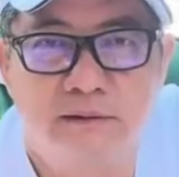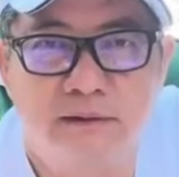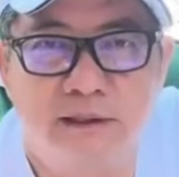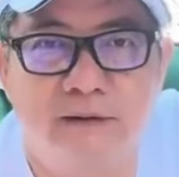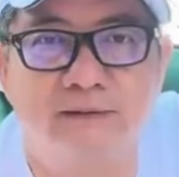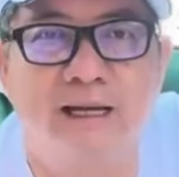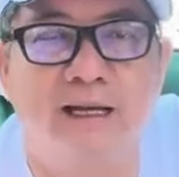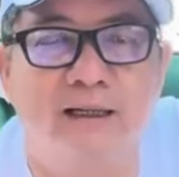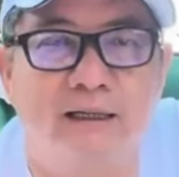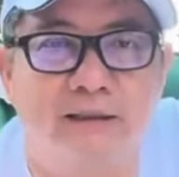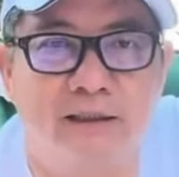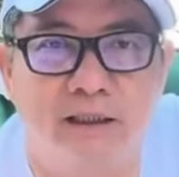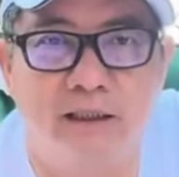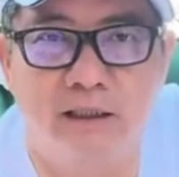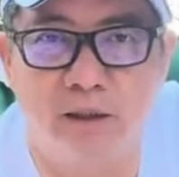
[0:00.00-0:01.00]
Sao các đệ
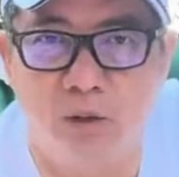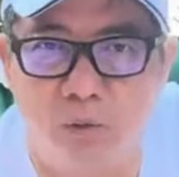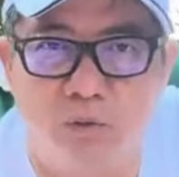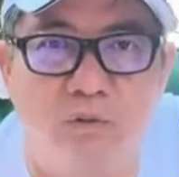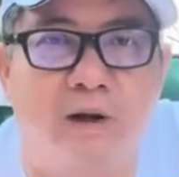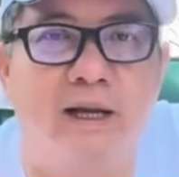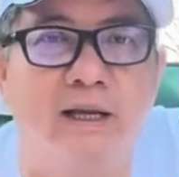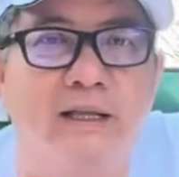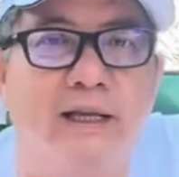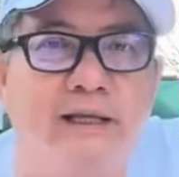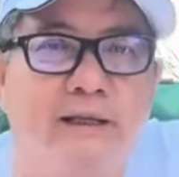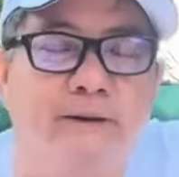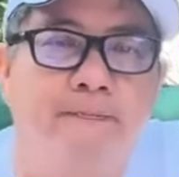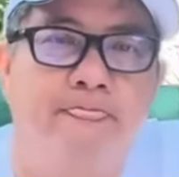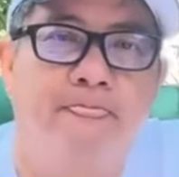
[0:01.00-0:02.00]
tử ngu quá vậy?
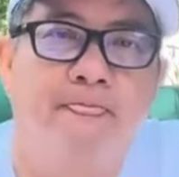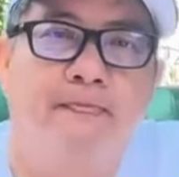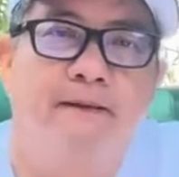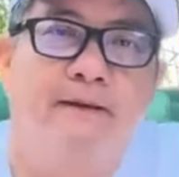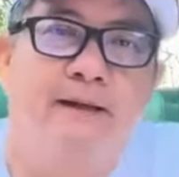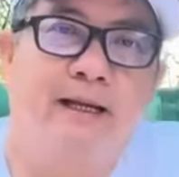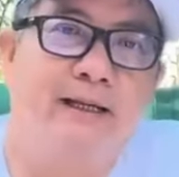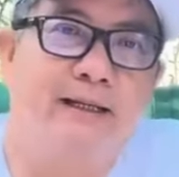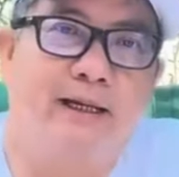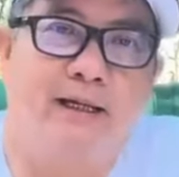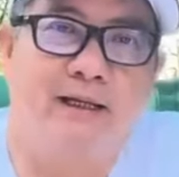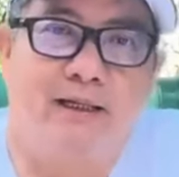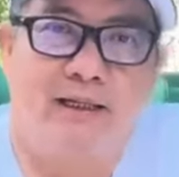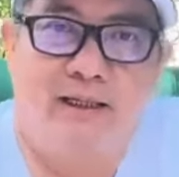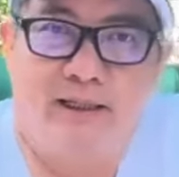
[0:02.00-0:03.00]
Lại nghe
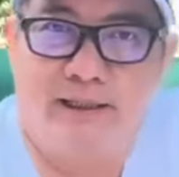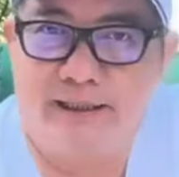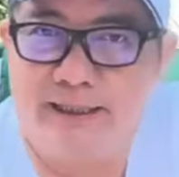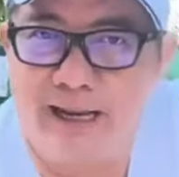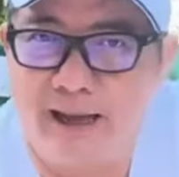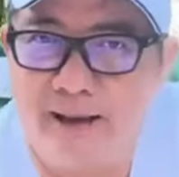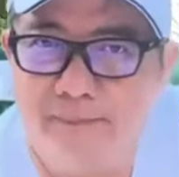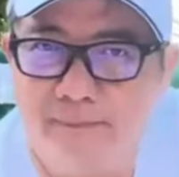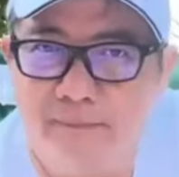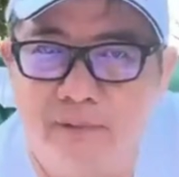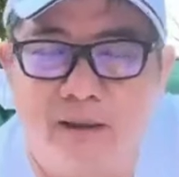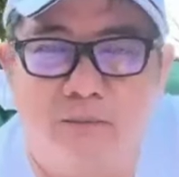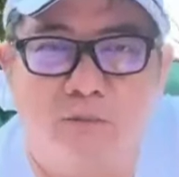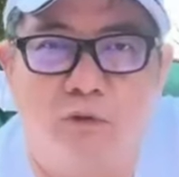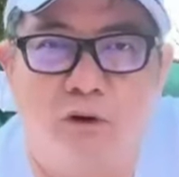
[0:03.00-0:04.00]
lời cái đám
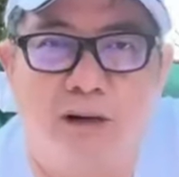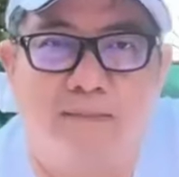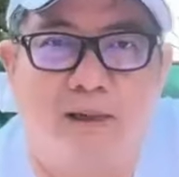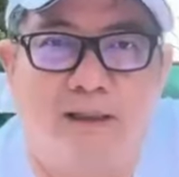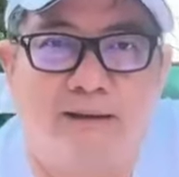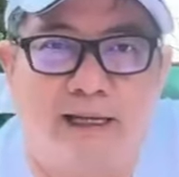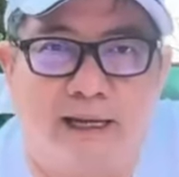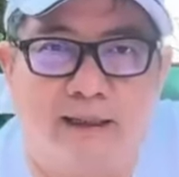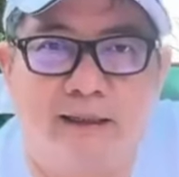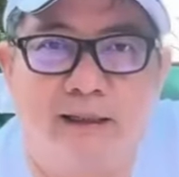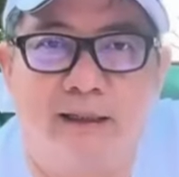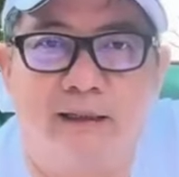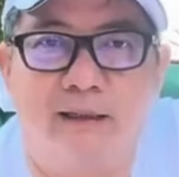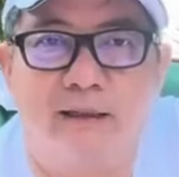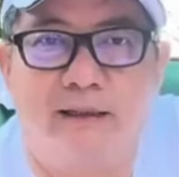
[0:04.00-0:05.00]
Long Hoa Mật Tạng
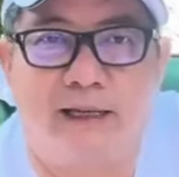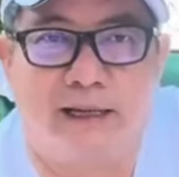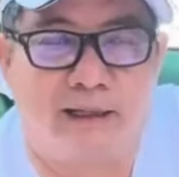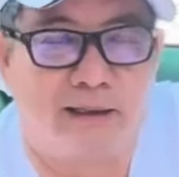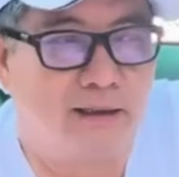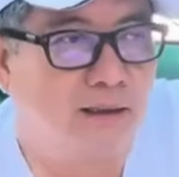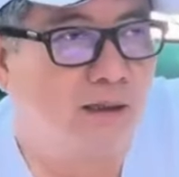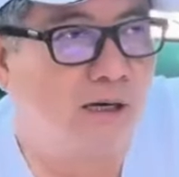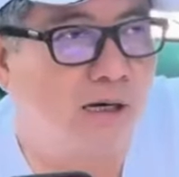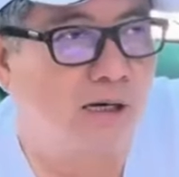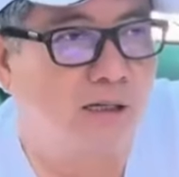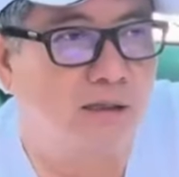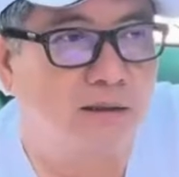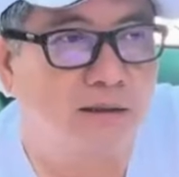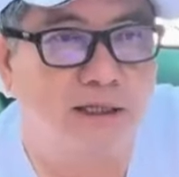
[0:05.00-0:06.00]
này nó gạt các con,
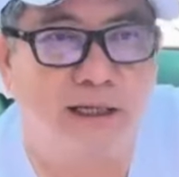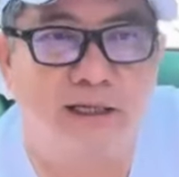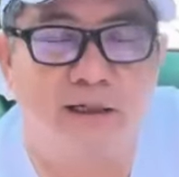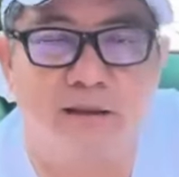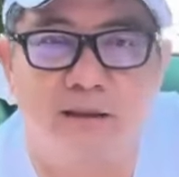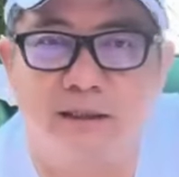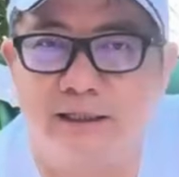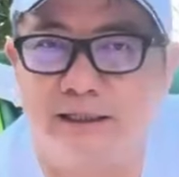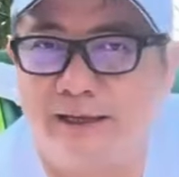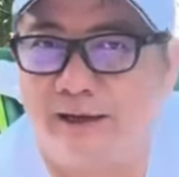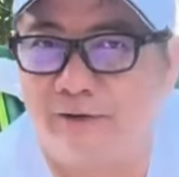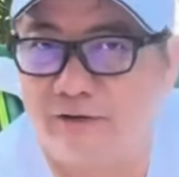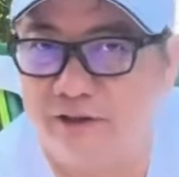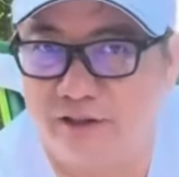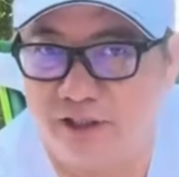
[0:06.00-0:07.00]
để các con đi
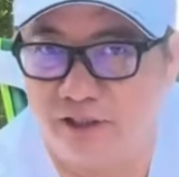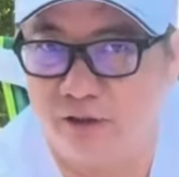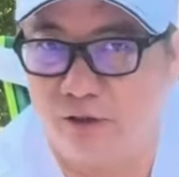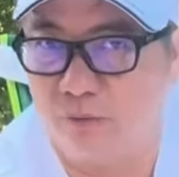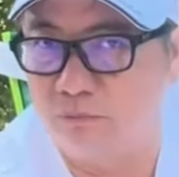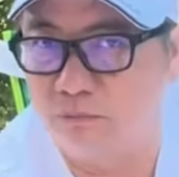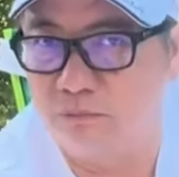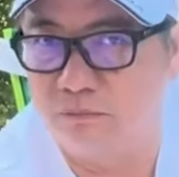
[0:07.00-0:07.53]
vào đường địa ngục.